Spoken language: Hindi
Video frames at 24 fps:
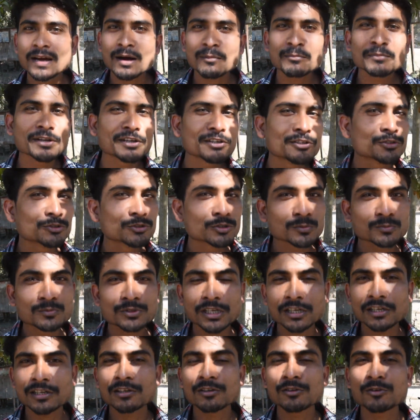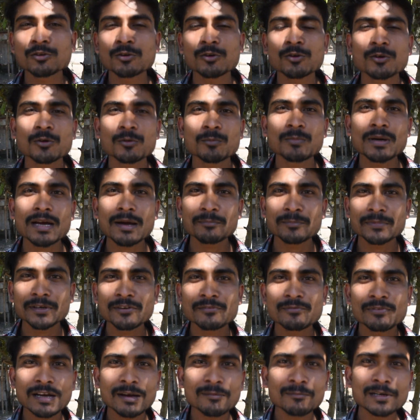मैं अपने यूट्यूब चैनल को मैं
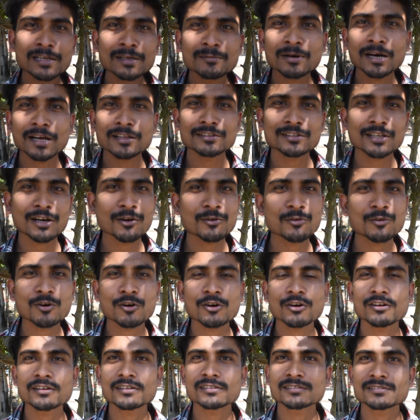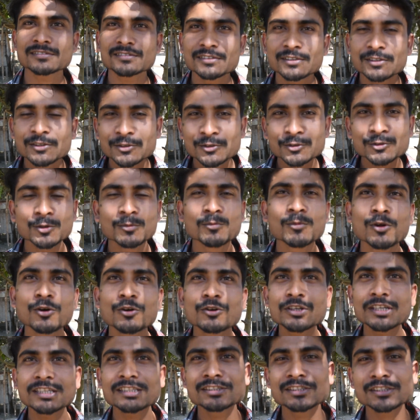अपनी फैमिली मानता हूँ और तुम
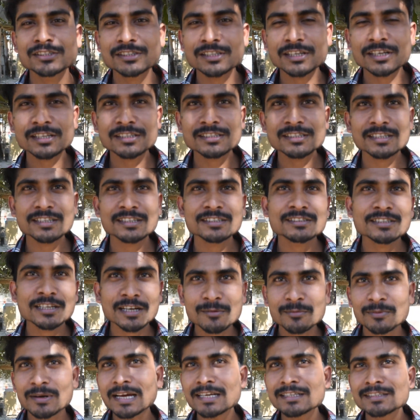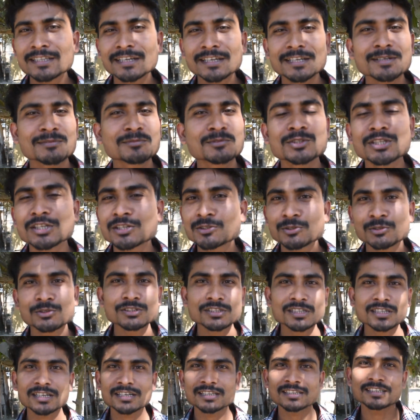लोगों ने जिस तरह से सरप्राइज़ दे के मुझे
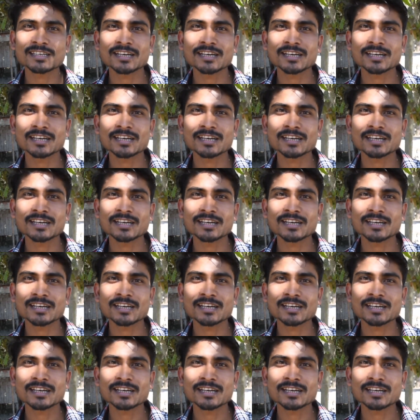खुश कर